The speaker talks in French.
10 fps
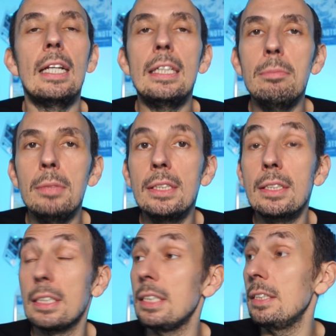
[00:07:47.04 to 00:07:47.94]

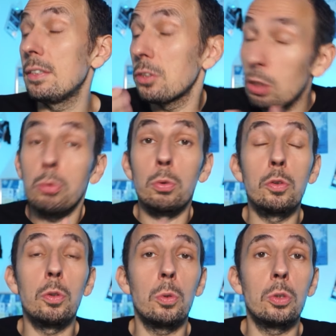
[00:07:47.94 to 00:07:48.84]
limites qui sautent aux
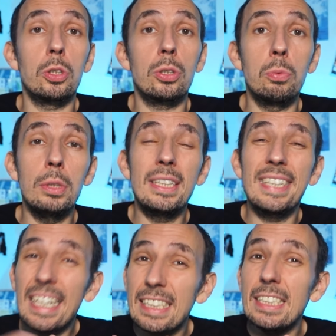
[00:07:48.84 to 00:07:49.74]
yeux aujourd'hui,
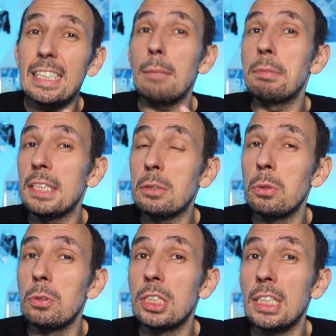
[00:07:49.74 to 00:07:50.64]
techniques et
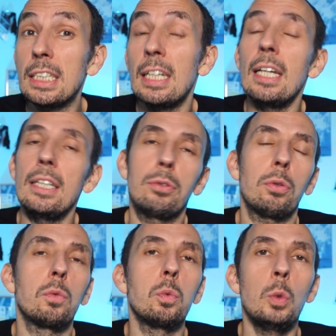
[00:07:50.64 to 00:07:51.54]
psychologiques, et
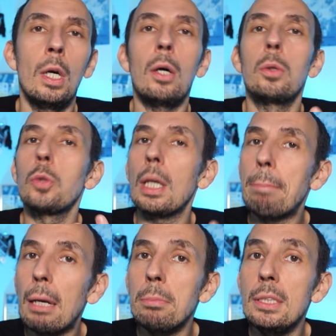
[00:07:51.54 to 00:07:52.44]
surtout, on n'aurait
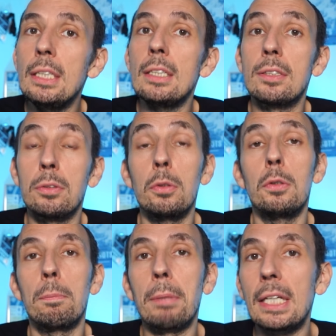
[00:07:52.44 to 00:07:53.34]
pas mis
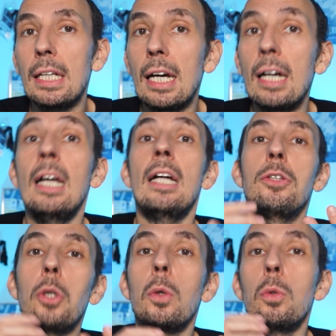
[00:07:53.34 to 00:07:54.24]
ce prix-là
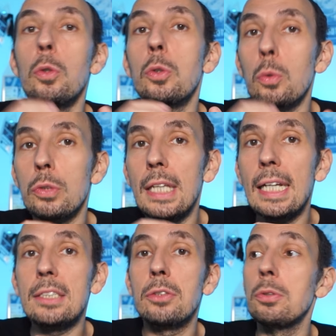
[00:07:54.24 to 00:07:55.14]
dans le
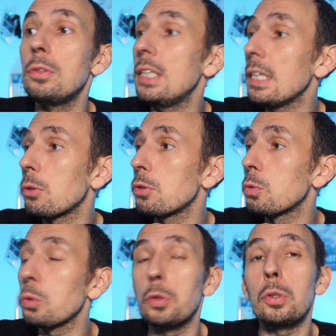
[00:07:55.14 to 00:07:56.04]
contexte des
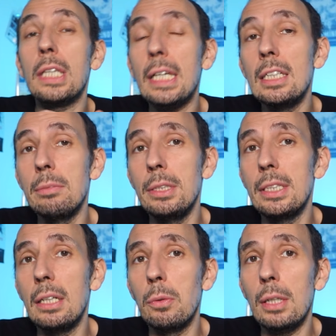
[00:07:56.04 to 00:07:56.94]
ressources très
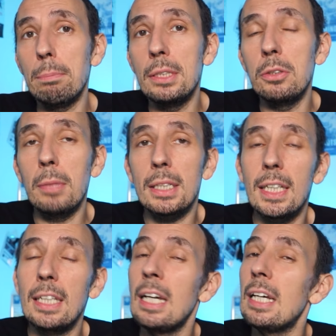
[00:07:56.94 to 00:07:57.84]
limitées de l'Olympique de
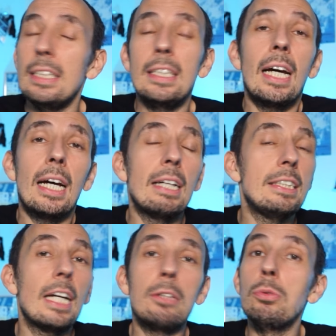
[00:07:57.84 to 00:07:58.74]
Marseille. il y
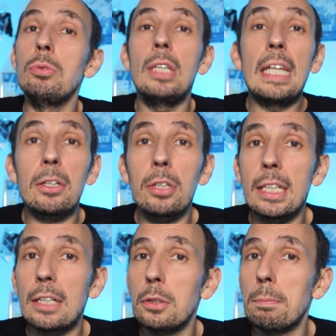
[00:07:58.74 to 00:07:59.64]
a eu une erreur
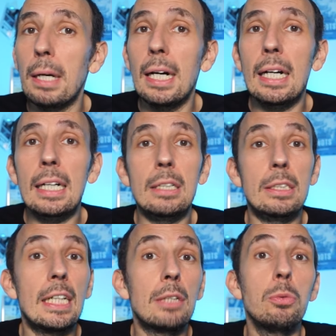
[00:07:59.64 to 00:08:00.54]
quelque part,
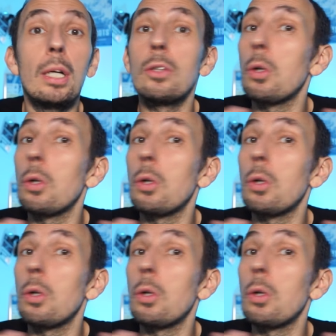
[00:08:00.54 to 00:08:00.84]
il y a eu un